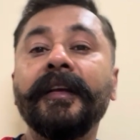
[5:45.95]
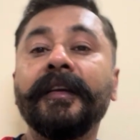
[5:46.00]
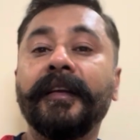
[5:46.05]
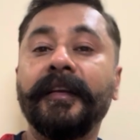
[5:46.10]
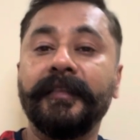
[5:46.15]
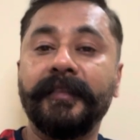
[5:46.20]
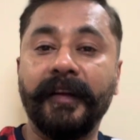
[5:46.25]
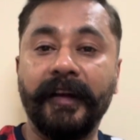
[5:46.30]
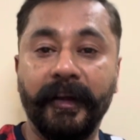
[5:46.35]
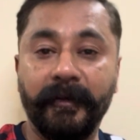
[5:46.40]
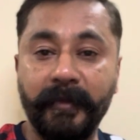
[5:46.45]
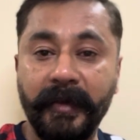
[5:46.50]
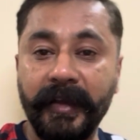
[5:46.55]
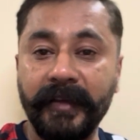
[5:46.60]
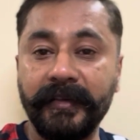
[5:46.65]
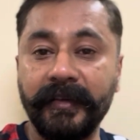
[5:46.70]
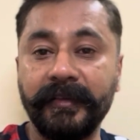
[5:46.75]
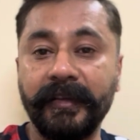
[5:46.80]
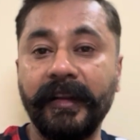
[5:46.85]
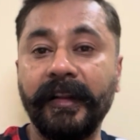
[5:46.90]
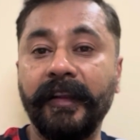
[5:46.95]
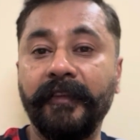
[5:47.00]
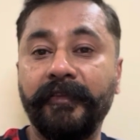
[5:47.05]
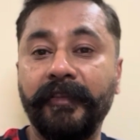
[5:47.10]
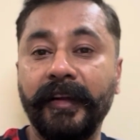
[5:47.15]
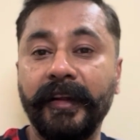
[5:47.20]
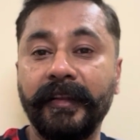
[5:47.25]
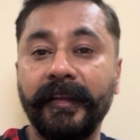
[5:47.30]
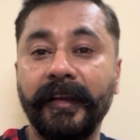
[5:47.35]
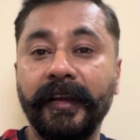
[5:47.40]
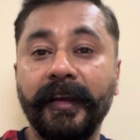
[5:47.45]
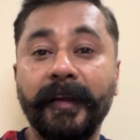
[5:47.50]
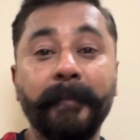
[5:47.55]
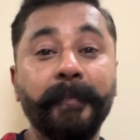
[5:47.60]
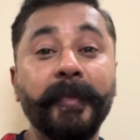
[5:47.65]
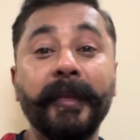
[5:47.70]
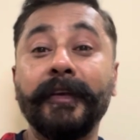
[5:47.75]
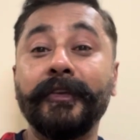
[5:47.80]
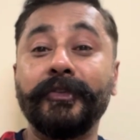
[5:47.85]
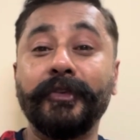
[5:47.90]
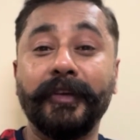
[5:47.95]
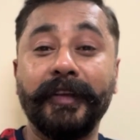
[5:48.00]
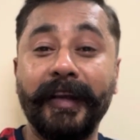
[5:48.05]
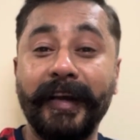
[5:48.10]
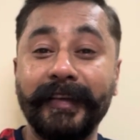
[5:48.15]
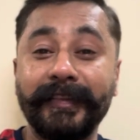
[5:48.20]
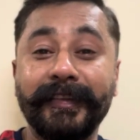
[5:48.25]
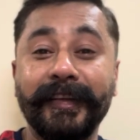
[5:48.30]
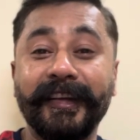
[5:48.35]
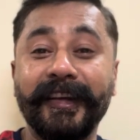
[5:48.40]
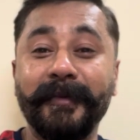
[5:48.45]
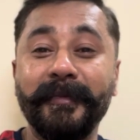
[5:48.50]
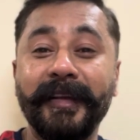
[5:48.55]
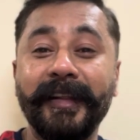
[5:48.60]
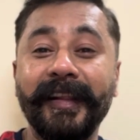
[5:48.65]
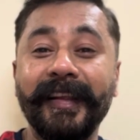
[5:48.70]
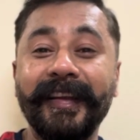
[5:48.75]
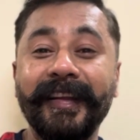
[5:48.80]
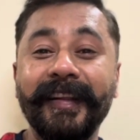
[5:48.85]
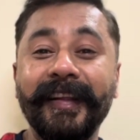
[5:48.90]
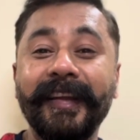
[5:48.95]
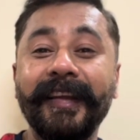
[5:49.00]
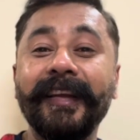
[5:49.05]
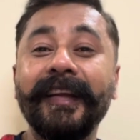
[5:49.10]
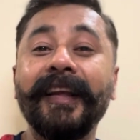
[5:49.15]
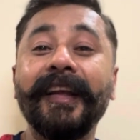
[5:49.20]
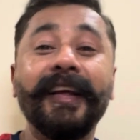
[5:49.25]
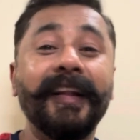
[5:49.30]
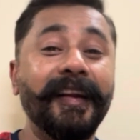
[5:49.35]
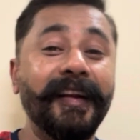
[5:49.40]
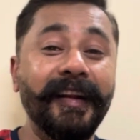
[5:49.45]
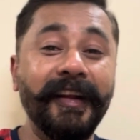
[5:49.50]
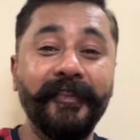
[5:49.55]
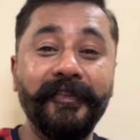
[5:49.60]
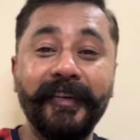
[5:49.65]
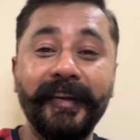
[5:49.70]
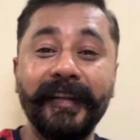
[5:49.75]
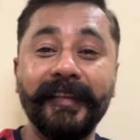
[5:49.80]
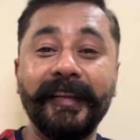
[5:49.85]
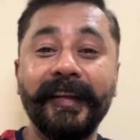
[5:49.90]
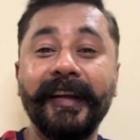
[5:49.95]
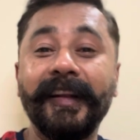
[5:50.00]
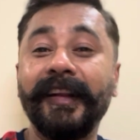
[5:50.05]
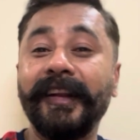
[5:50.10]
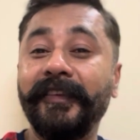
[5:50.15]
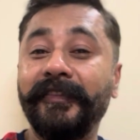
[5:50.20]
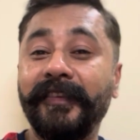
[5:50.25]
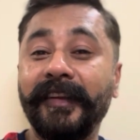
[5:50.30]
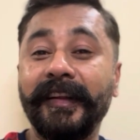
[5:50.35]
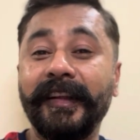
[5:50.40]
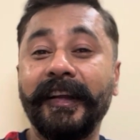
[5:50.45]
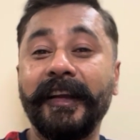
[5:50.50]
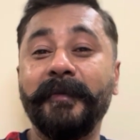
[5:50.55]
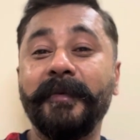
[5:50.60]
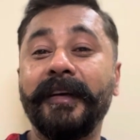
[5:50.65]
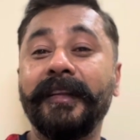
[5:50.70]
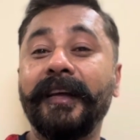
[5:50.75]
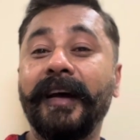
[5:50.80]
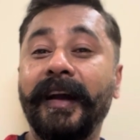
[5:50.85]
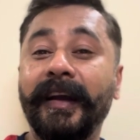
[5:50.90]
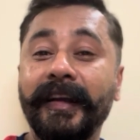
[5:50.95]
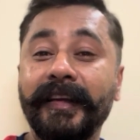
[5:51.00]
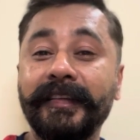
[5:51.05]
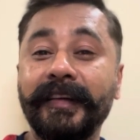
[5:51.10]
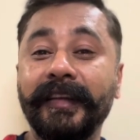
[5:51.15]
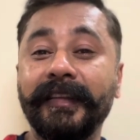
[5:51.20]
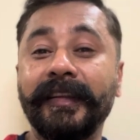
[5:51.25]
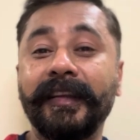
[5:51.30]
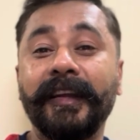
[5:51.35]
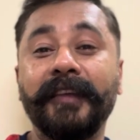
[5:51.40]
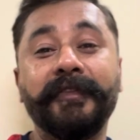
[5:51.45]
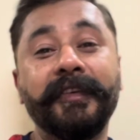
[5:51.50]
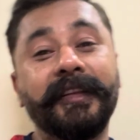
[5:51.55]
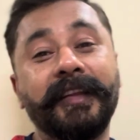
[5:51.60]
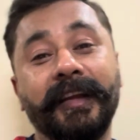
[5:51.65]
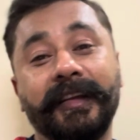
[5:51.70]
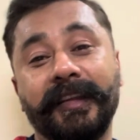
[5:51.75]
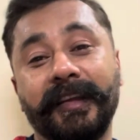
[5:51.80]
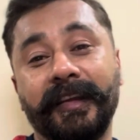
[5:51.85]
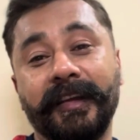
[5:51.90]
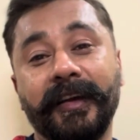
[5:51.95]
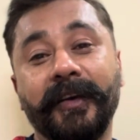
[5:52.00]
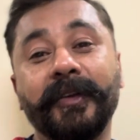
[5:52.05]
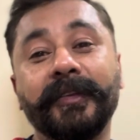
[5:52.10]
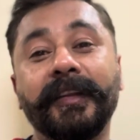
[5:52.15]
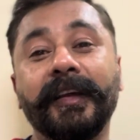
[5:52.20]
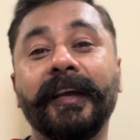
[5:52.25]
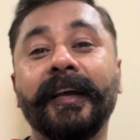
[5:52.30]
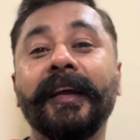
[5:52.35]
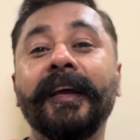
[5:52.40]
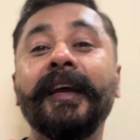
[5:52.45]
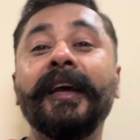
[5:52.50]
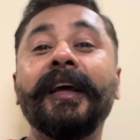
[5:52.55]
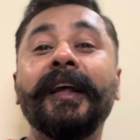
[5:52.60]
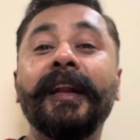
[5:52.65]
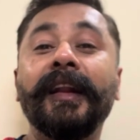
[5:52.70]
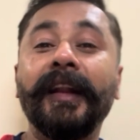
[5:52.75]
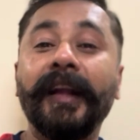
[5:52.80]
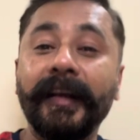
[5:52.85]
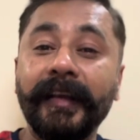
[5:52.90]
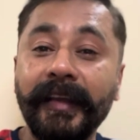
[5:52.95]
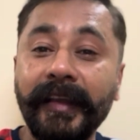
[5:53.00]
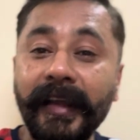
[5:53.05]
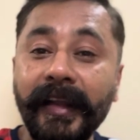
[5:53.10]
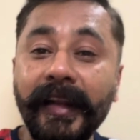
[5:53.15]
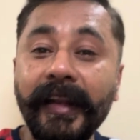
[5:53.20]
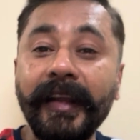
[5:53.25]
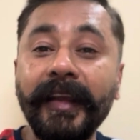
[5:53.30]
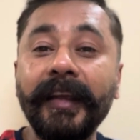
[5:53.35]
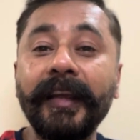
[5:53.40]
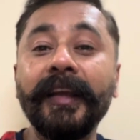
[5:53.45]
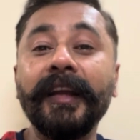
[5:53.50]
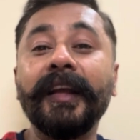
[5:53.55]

कि सड़क में किसी से लिफ्ट लेते हैं जो कि आज तक कभी ली नहीं लिफ्ट लेते हैं लिफ्ट लेने के बाद आगे जाते हैं फिर देखते हैं क्या होता है लकीली